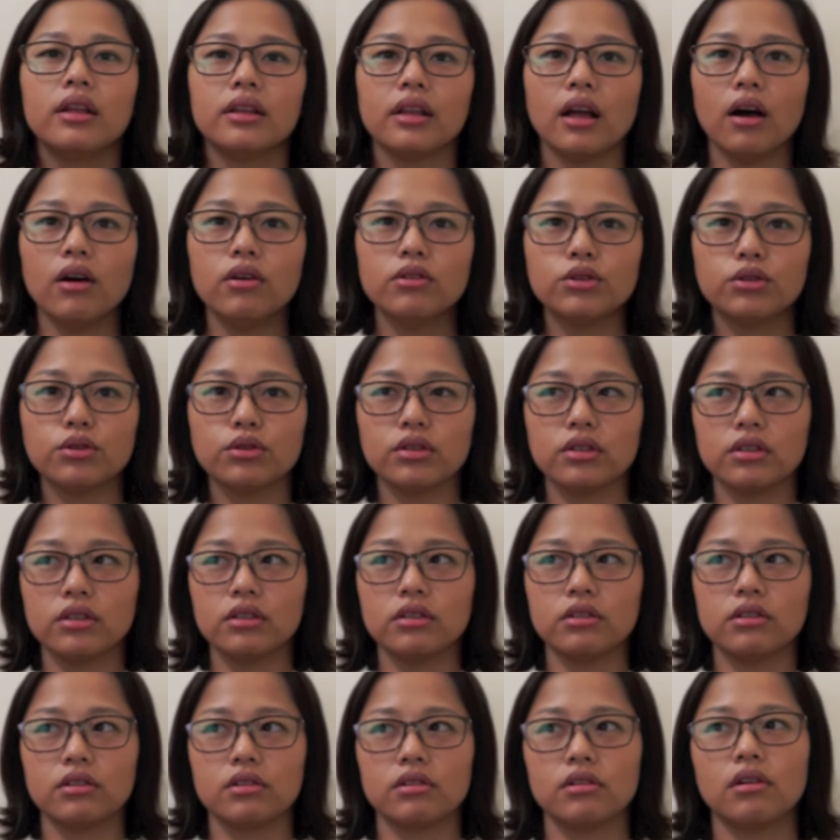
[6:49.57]
然后就
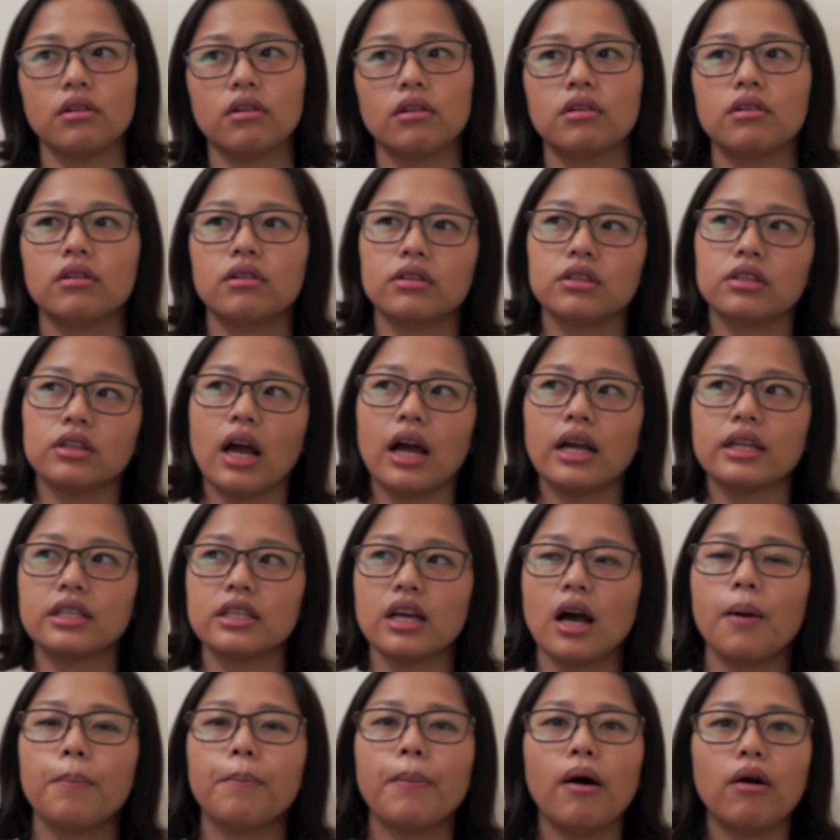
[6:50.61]
是有时候小孩子
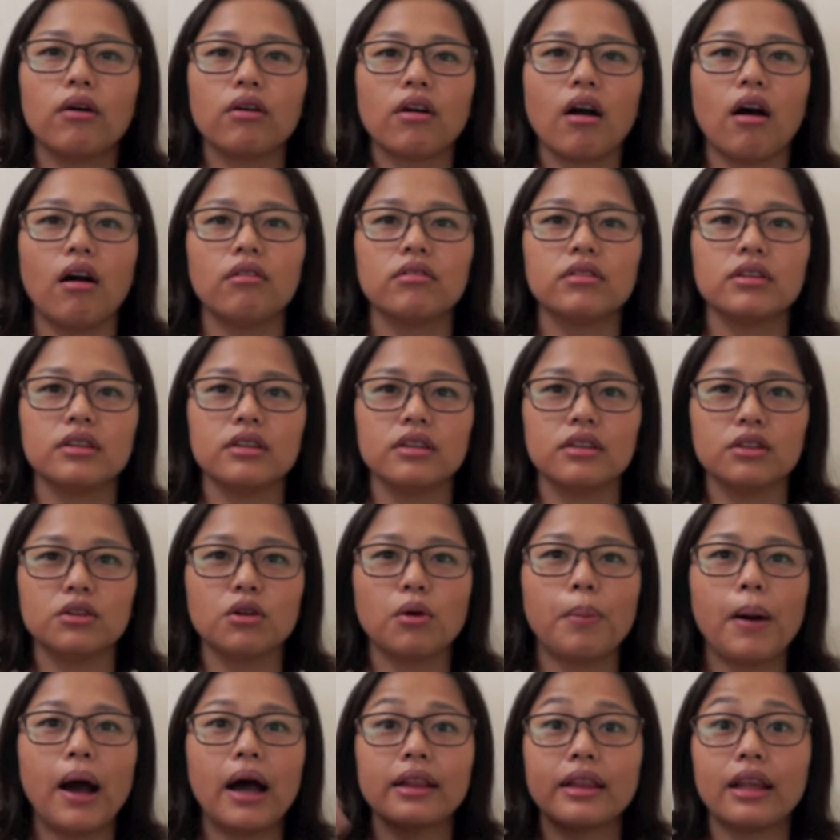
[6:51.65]
要抱高呢，
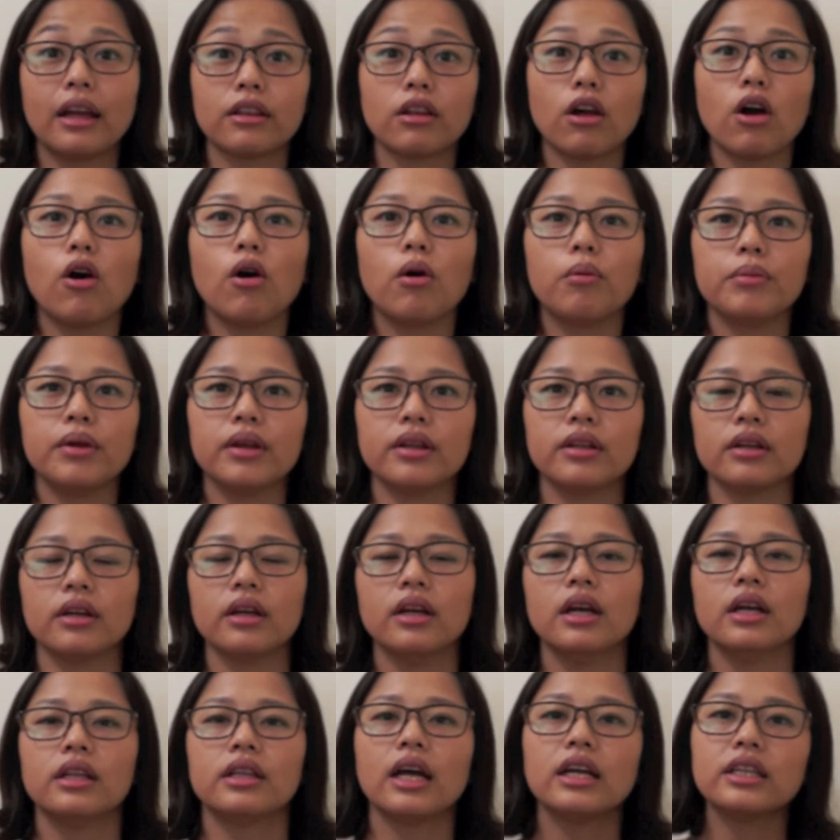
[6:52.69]
又怕挡到后面的，
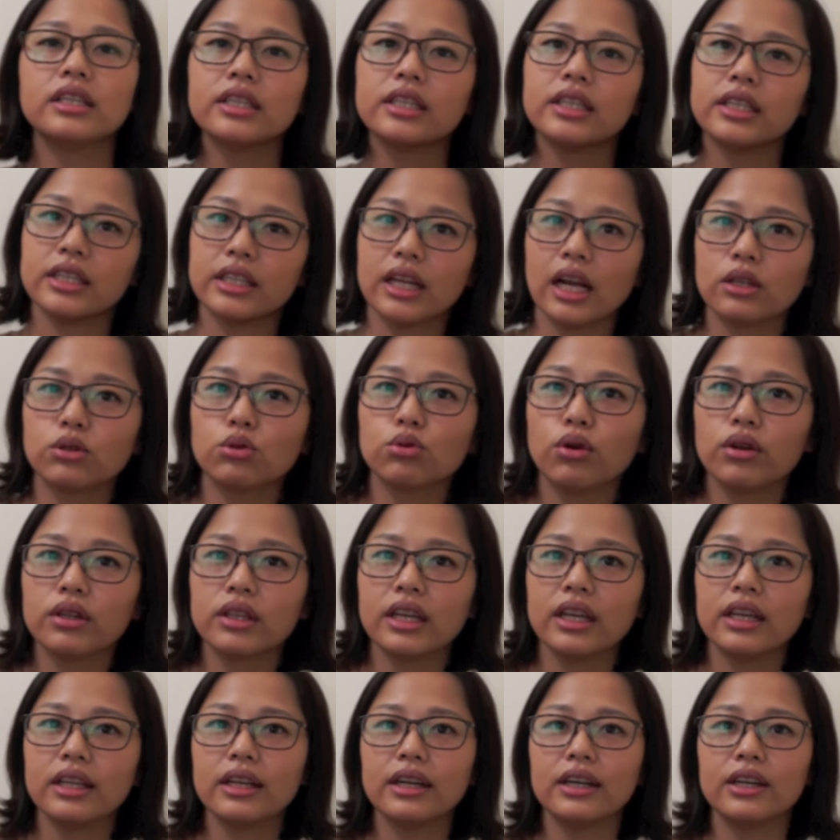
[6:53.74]
但是请他坐
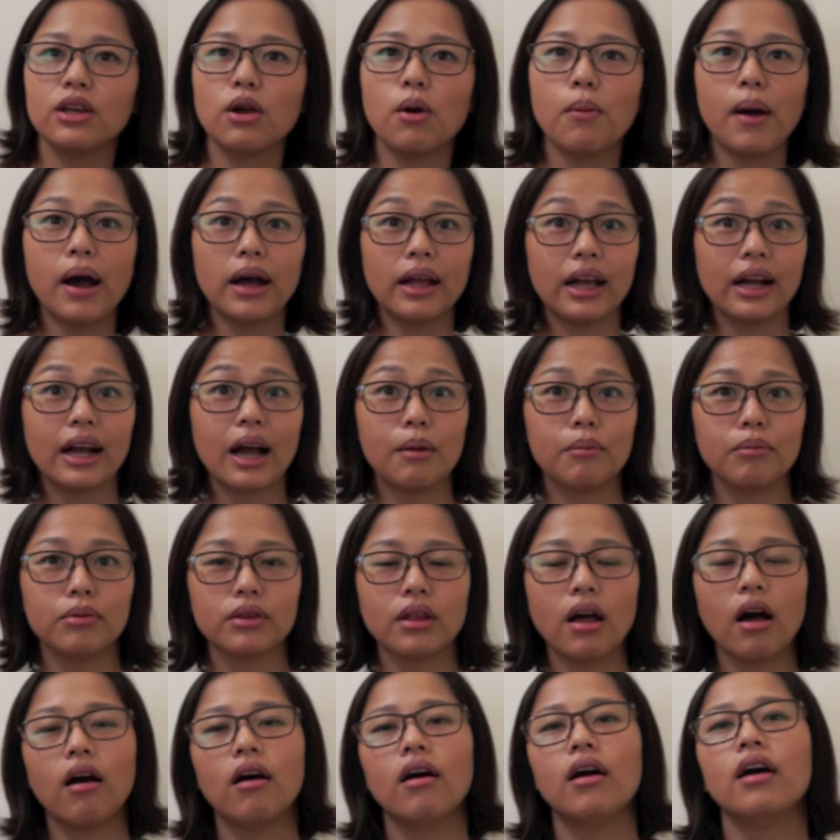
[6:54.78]
低呢，又怕他看不
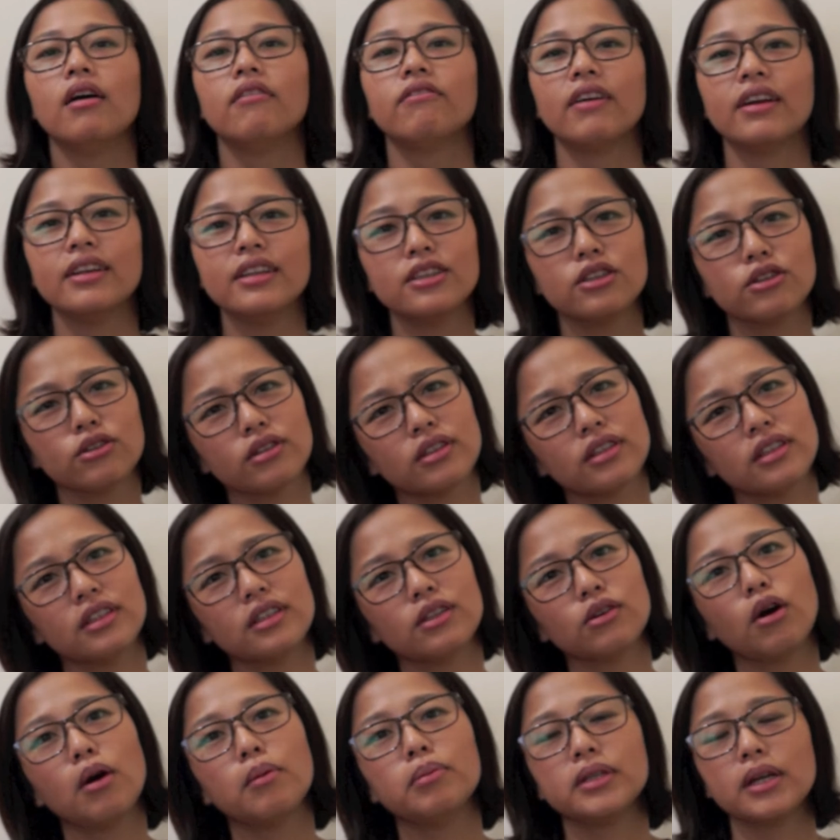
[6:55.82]
到，反正就
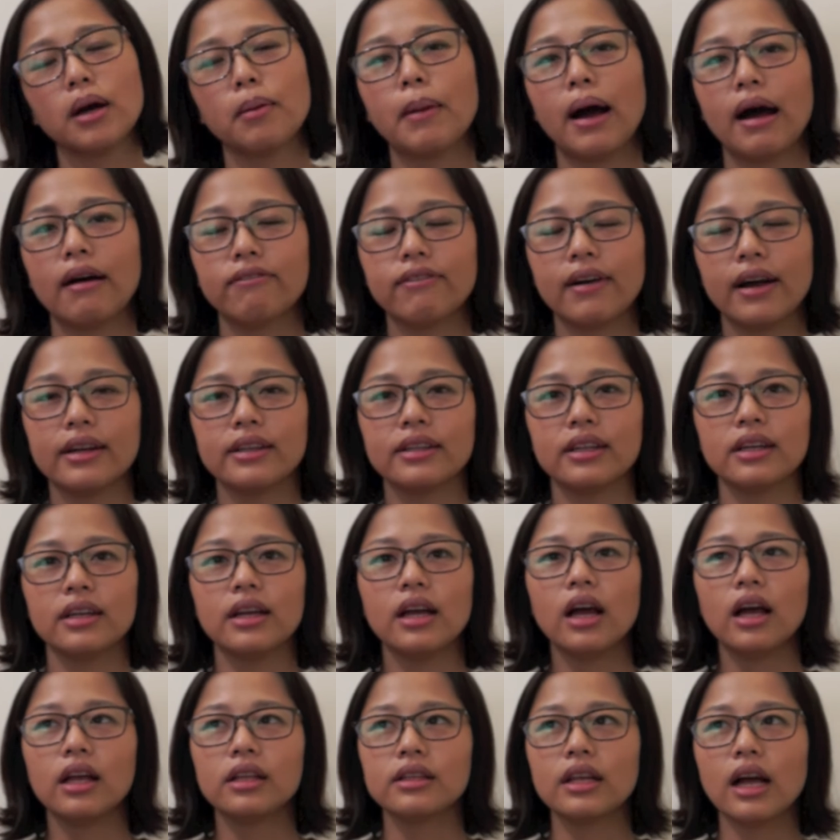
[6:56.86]
是会比较麻烦一点。
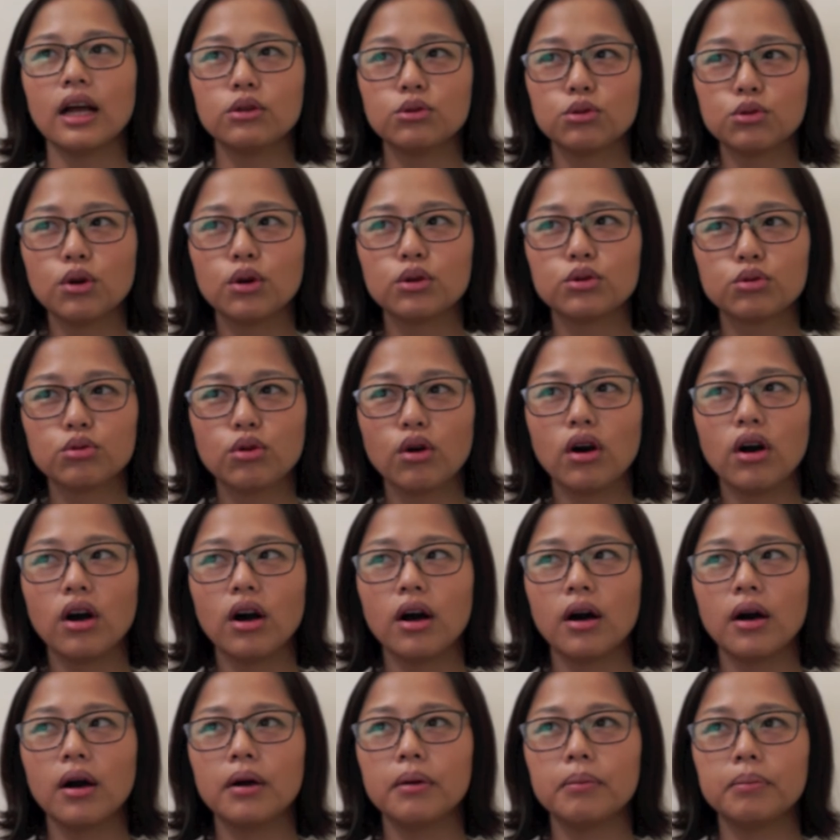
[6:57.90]
那如果
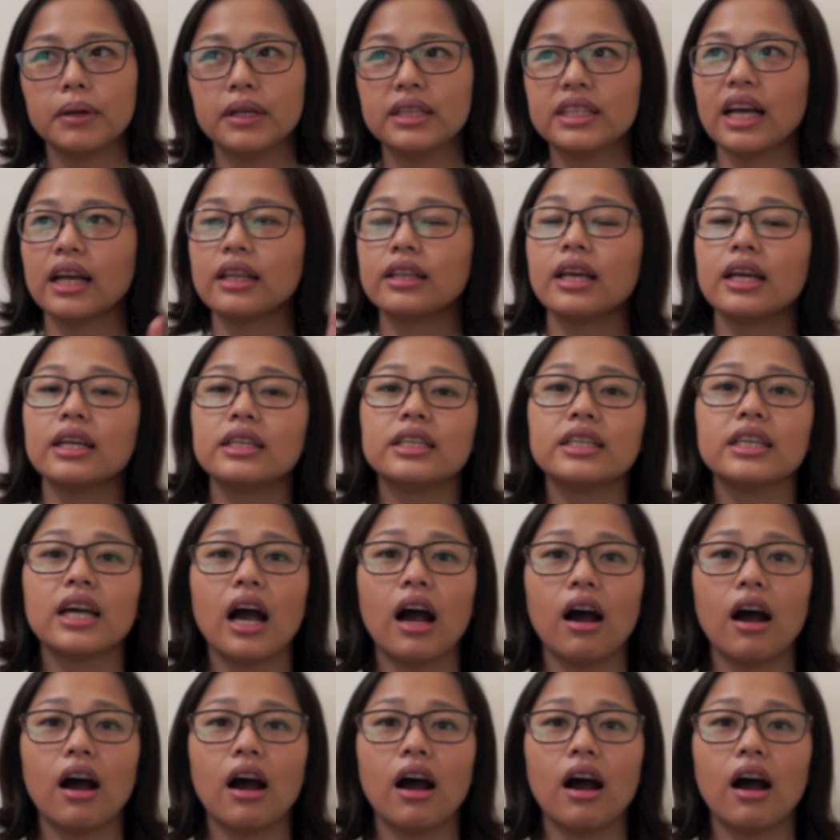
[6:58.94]
说平常天气